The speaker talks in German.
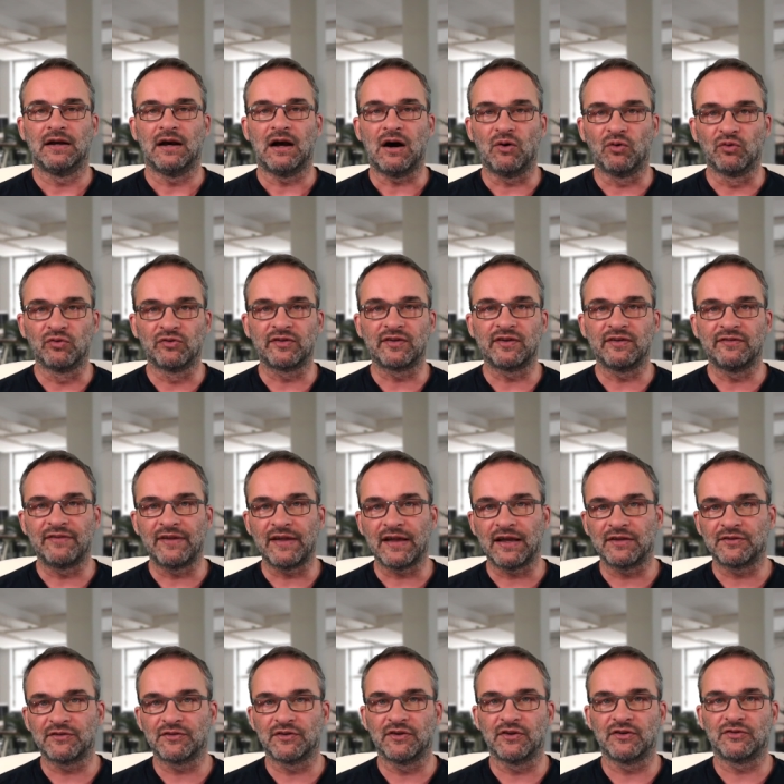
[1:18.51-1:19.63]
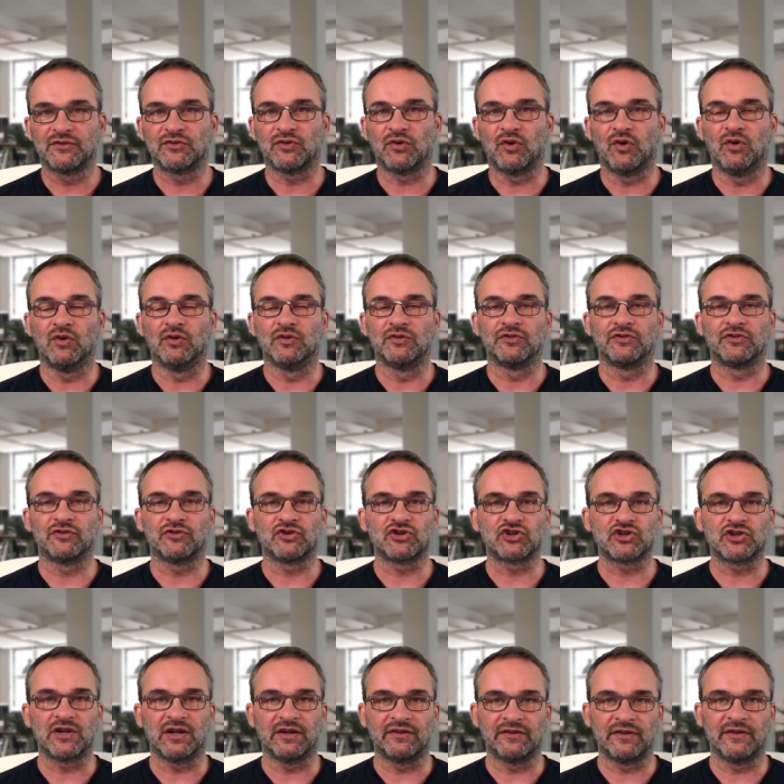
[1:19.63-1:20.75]
ausgewertet und
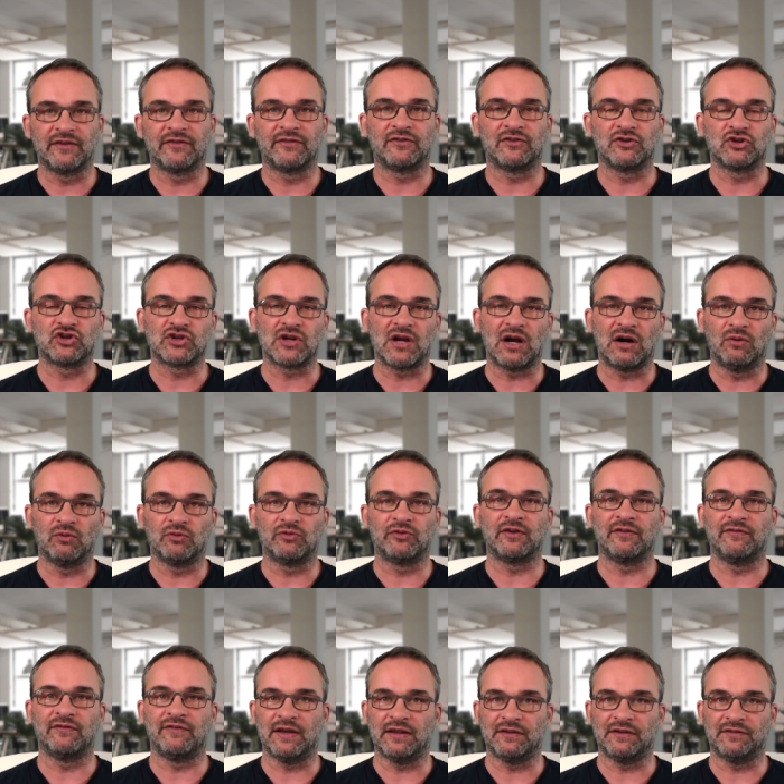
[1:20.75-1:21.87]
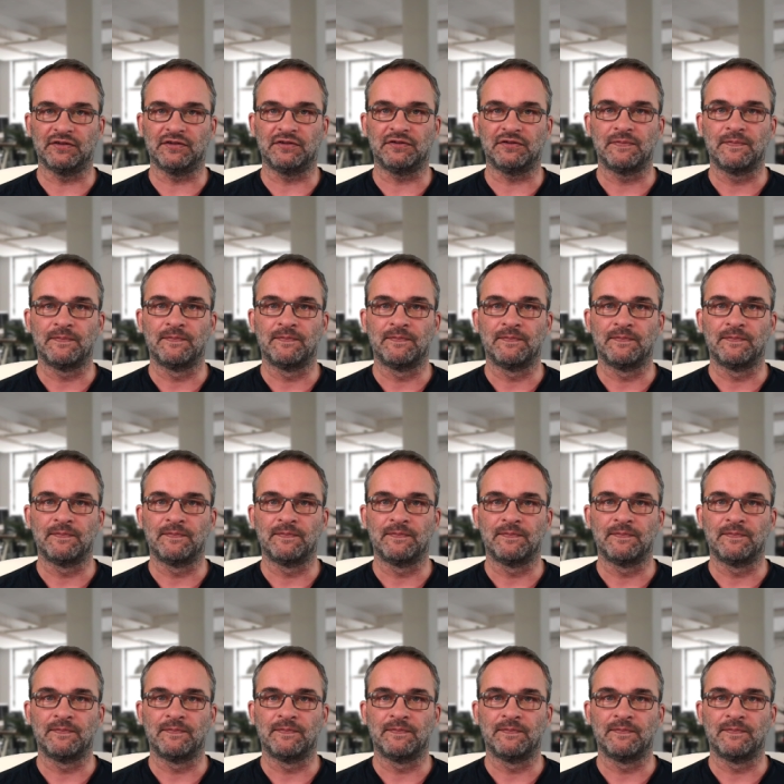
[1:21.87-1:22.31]
statistisch ausgewertet.